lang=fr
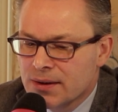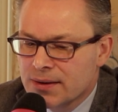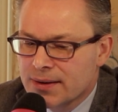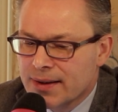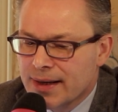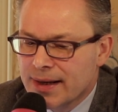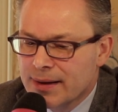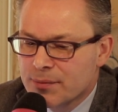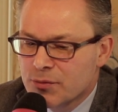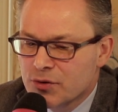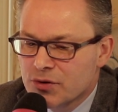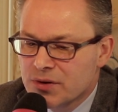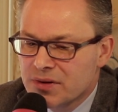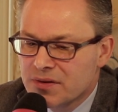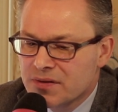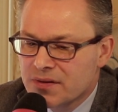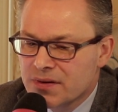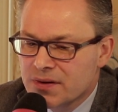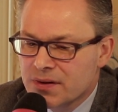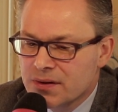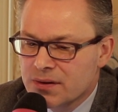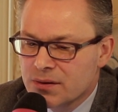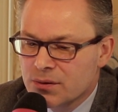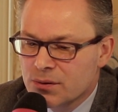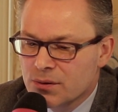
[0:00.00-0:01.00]
très
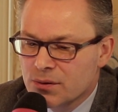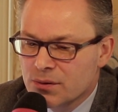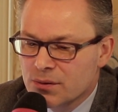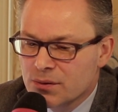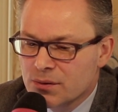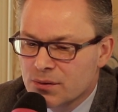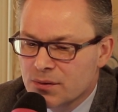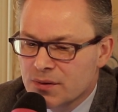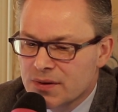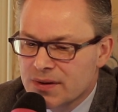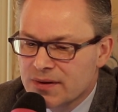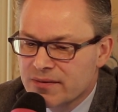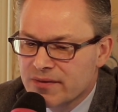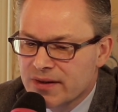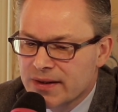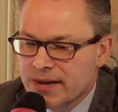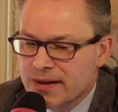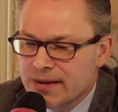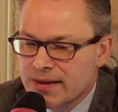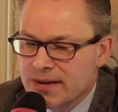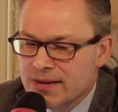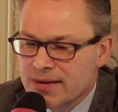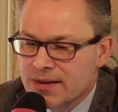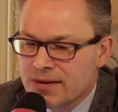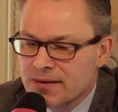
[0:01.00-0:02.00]
modifiée ces 20
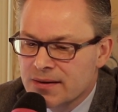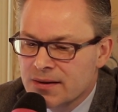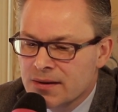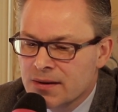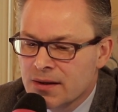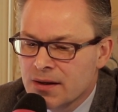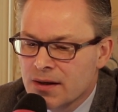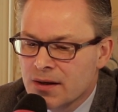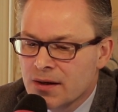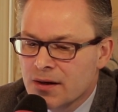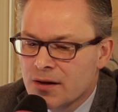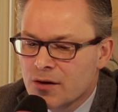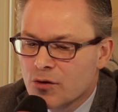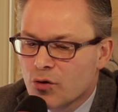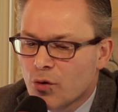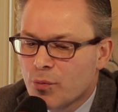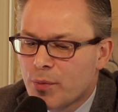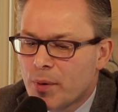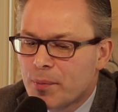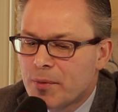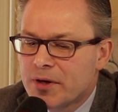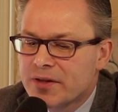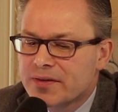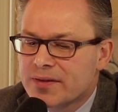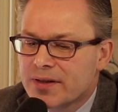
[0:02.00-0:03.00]
dernières années.
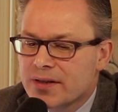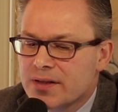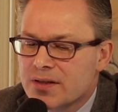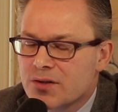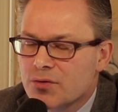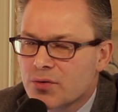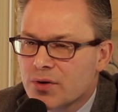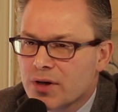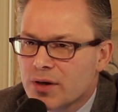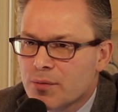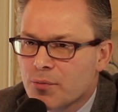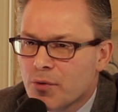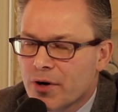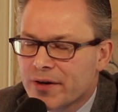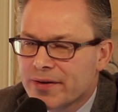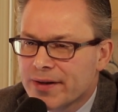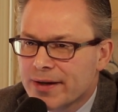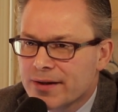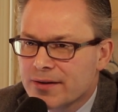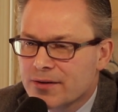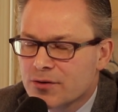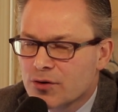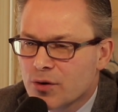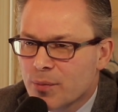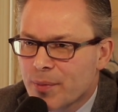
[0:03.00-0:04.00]
a été historiquement un
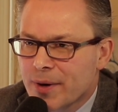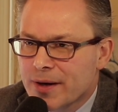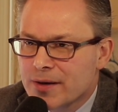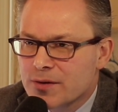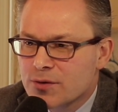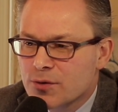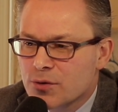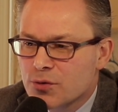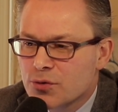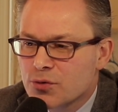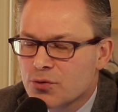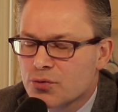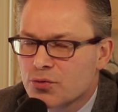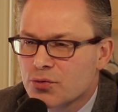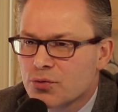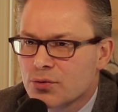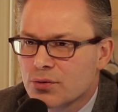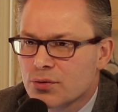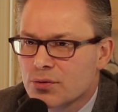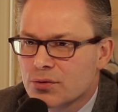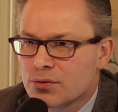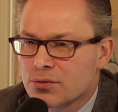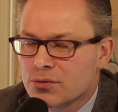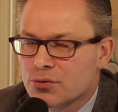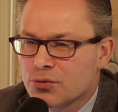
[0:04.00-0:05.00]
acteur présent
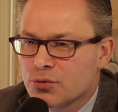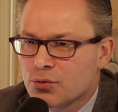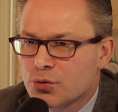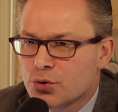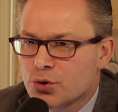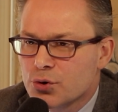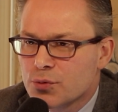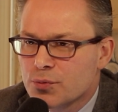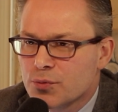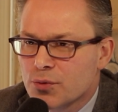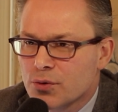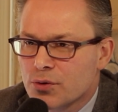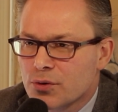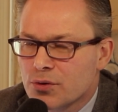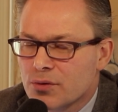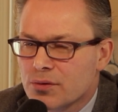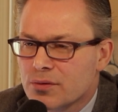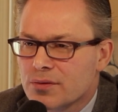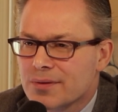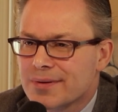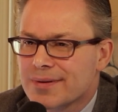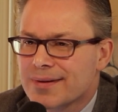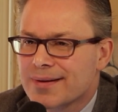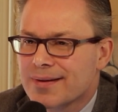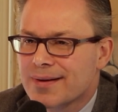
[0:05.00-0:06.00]
sur du
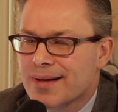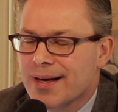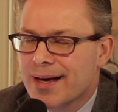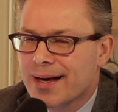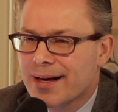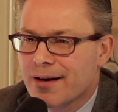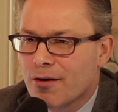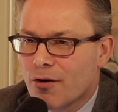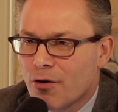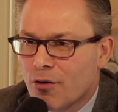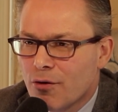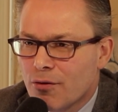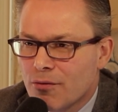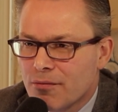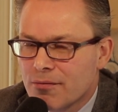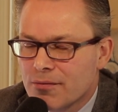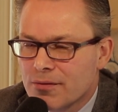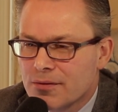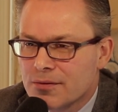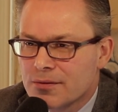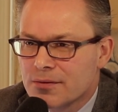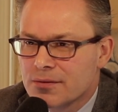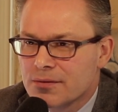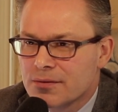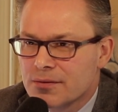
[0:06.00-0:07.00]
logement très grand,
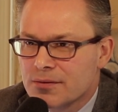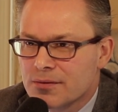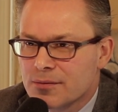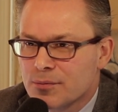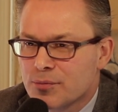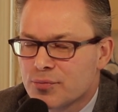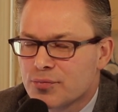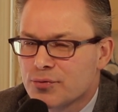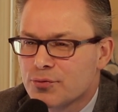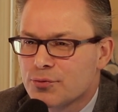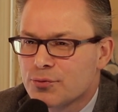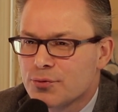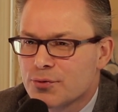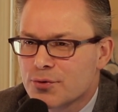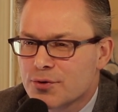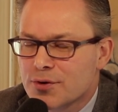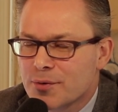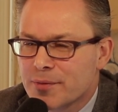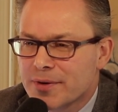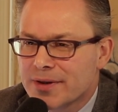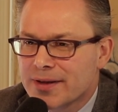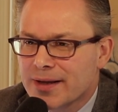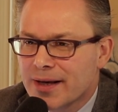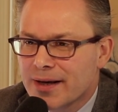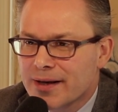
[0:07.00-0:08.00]
plus de 200
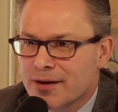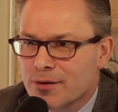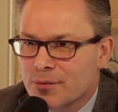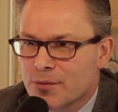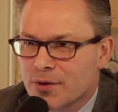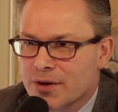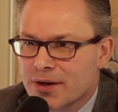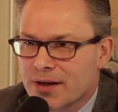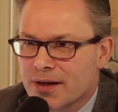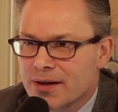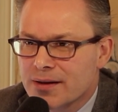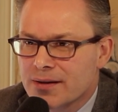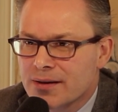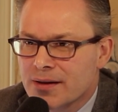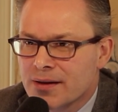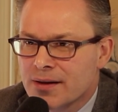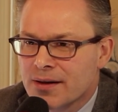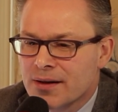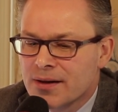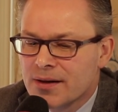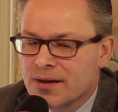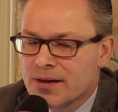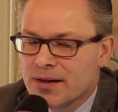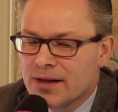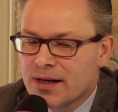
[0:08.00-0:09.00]
mètres carrés en moyenne,
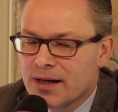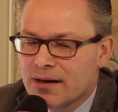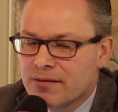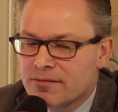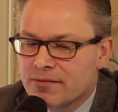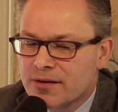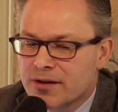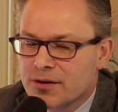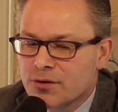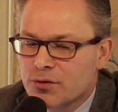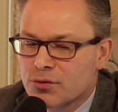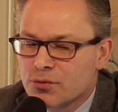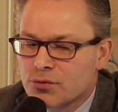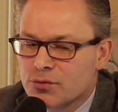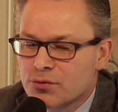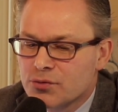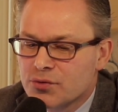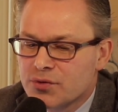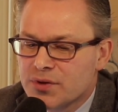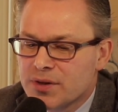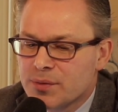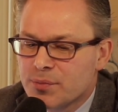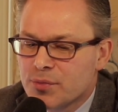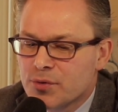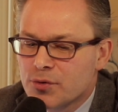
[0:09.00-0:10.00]
avec une
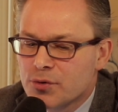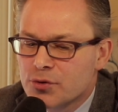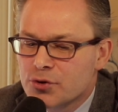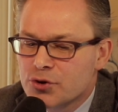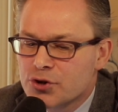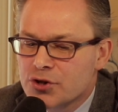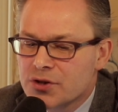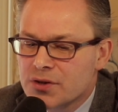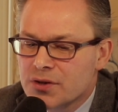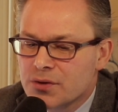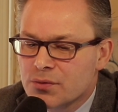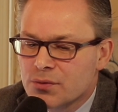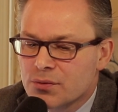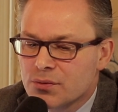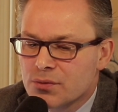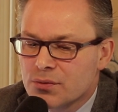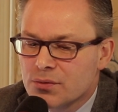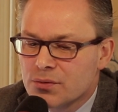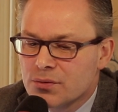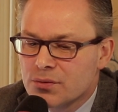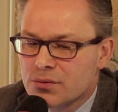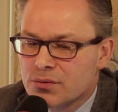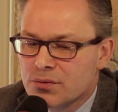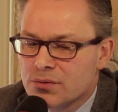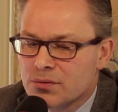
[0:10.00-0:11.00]
typologie
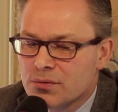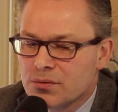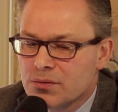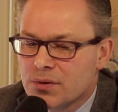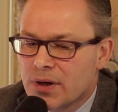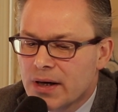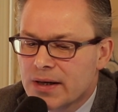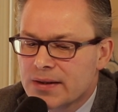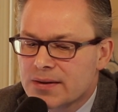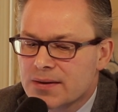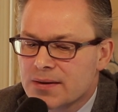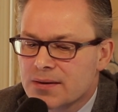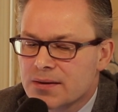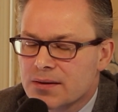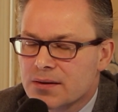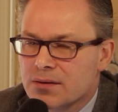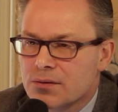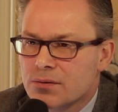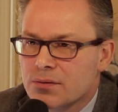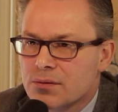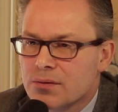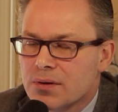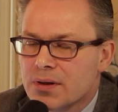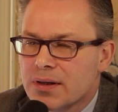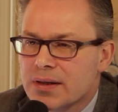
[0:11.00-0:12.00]
assez
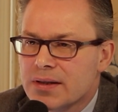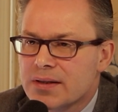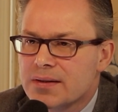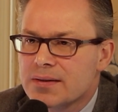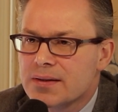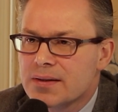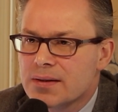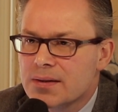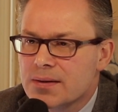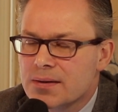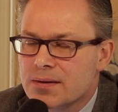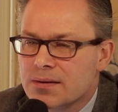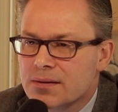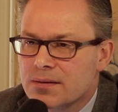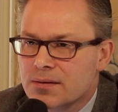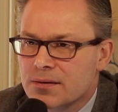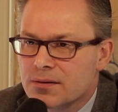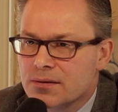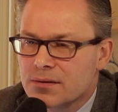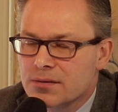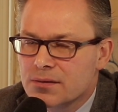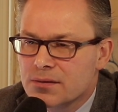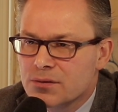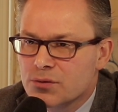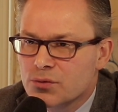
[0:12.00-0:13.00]
élitiste,
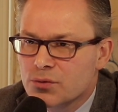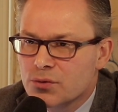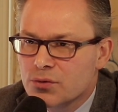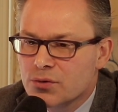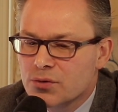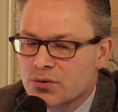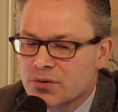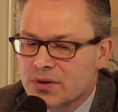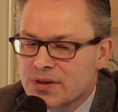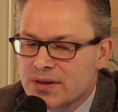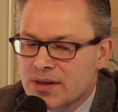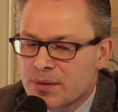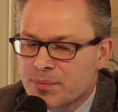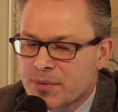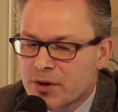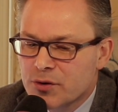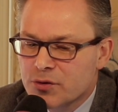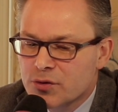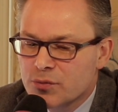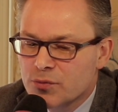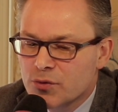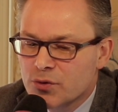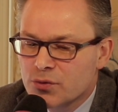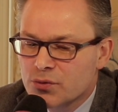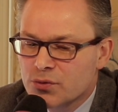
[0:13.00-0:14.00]
donc dans des
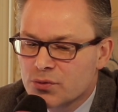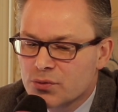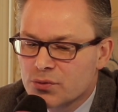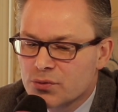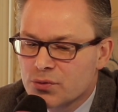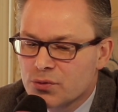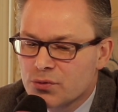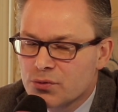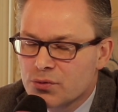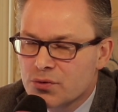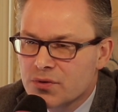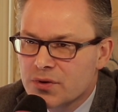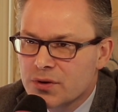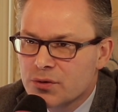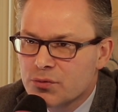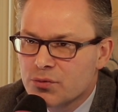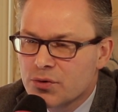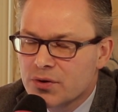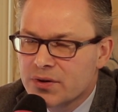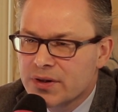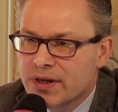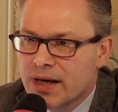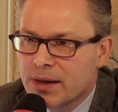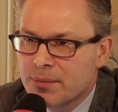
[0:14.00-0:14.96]
appartements de luxe et de haut de